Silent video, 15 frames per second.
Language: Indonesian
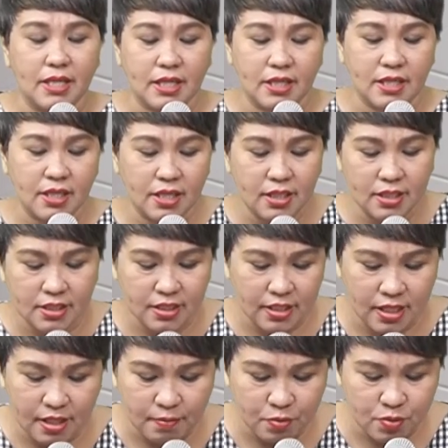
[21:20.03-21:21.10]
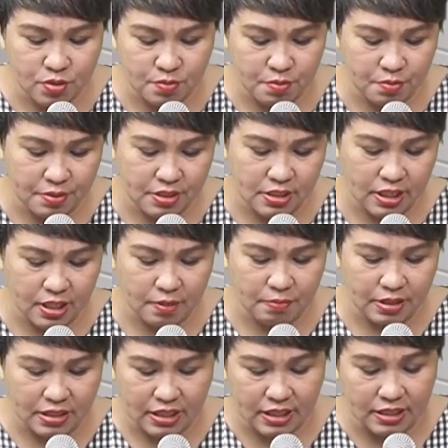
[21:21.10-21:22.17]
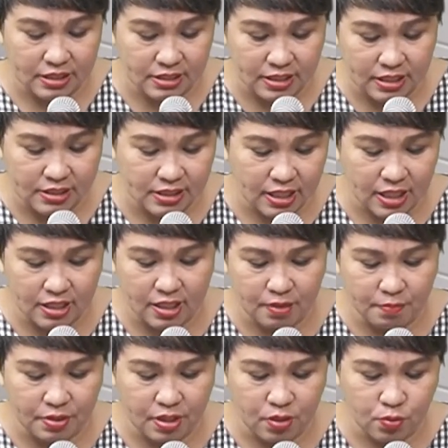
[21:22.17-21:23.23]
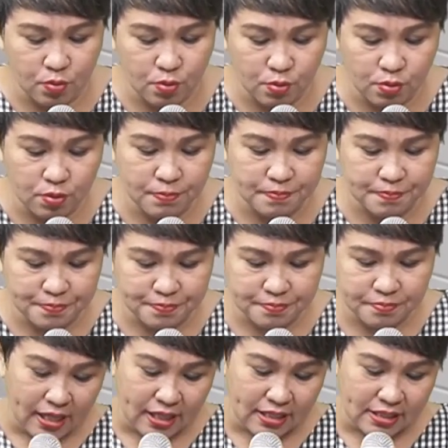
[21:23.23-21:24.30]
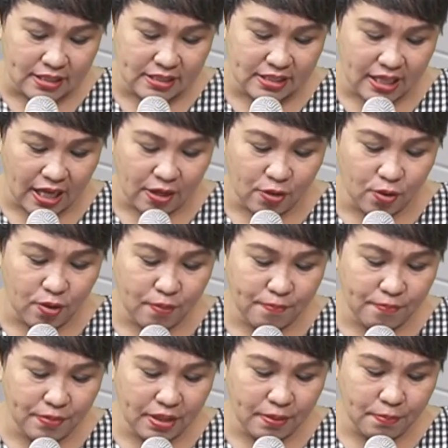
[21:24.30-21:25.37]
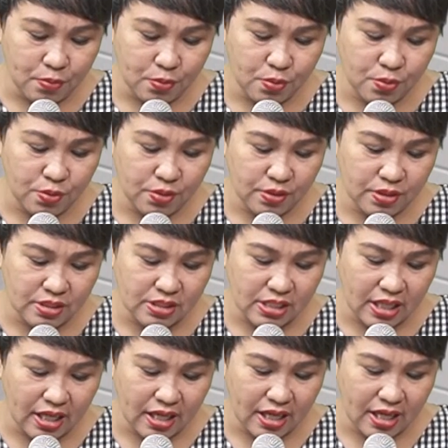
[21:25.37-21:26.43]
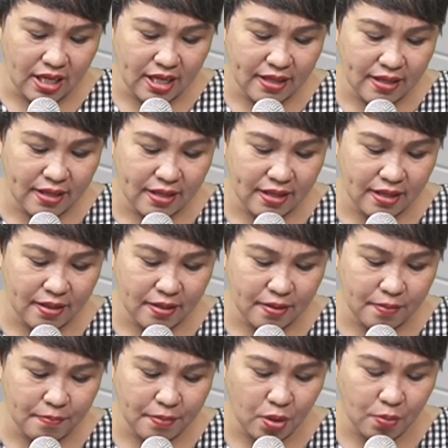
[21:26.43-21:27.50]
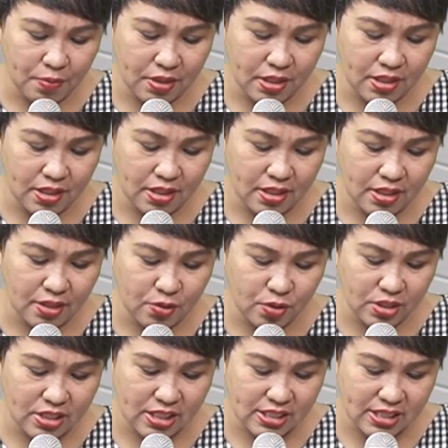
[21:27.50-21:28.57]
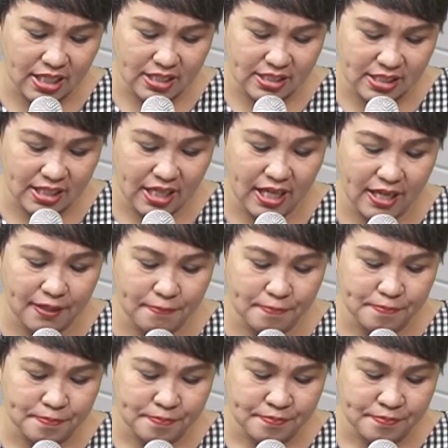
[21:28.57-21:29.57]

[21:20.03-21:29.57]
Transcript: hari ini Namun sebelumnya saya akan bacakan kesaksian terlebih dahulu Shalom ibu saya mau menulis kesaksian